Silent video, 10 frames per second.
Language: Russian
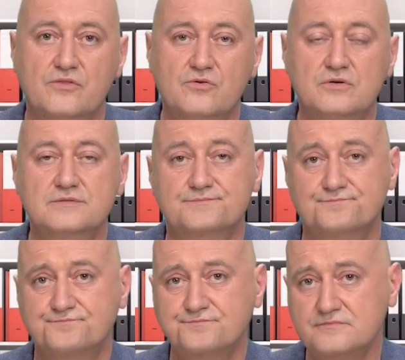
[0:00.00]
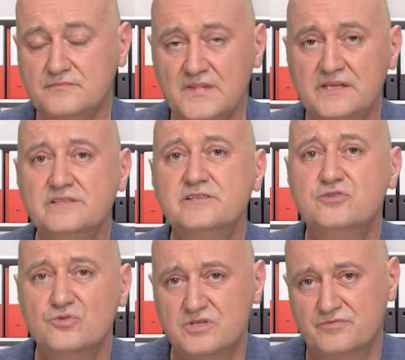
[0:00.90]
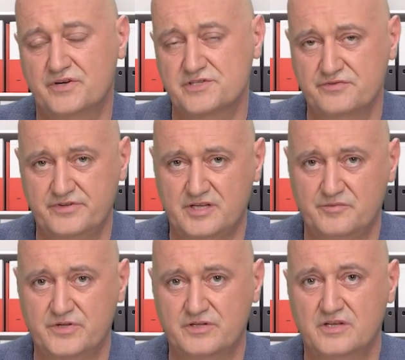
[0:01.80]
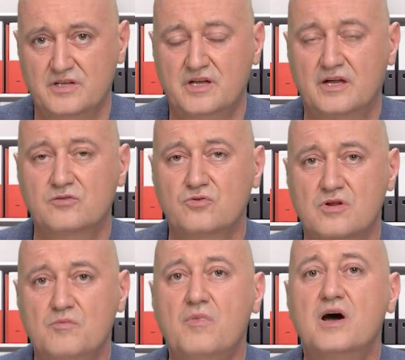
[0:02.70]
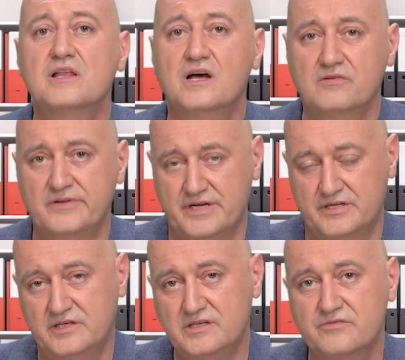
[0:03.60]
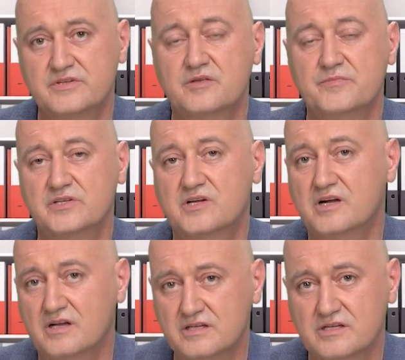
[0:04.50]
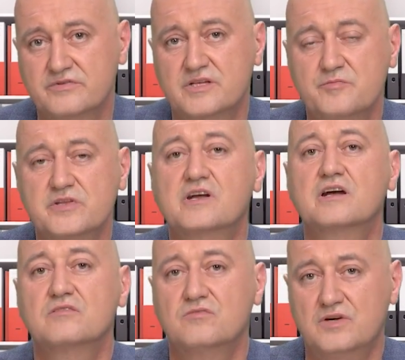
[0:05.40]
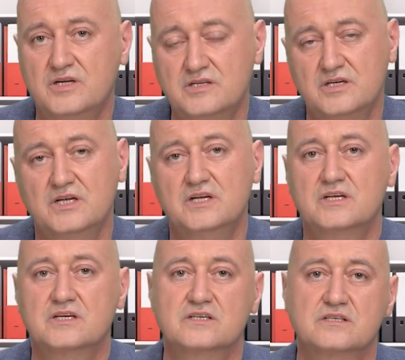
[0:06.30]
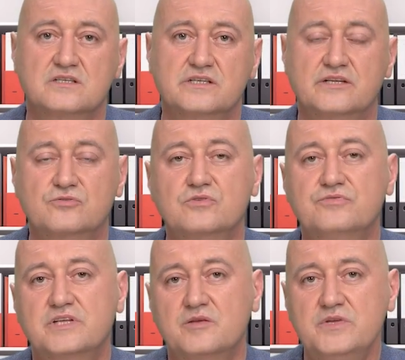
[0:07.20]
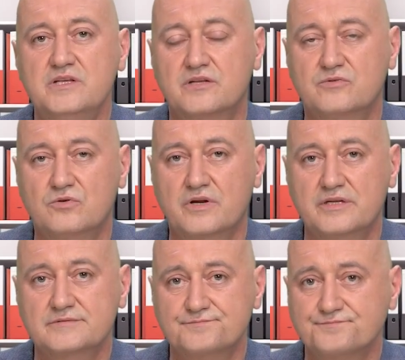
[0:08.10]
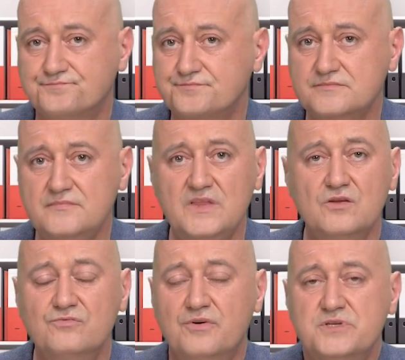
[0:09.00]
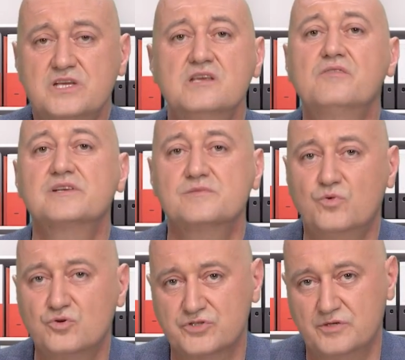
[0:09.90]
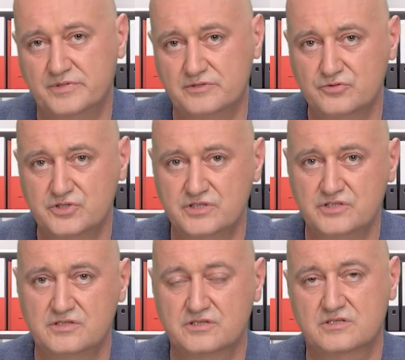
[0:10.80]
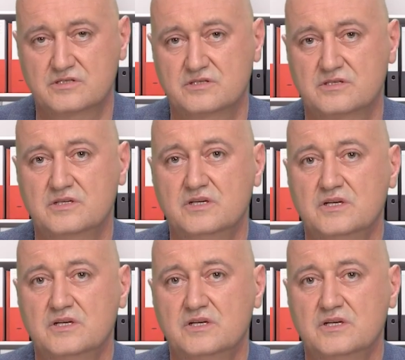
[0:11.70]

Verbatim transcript: Но есть еще один важный витамин – о котором мало говорят. Это витамин К, это витамин К2. А, это тот витамин, который вообще невозможно получить э,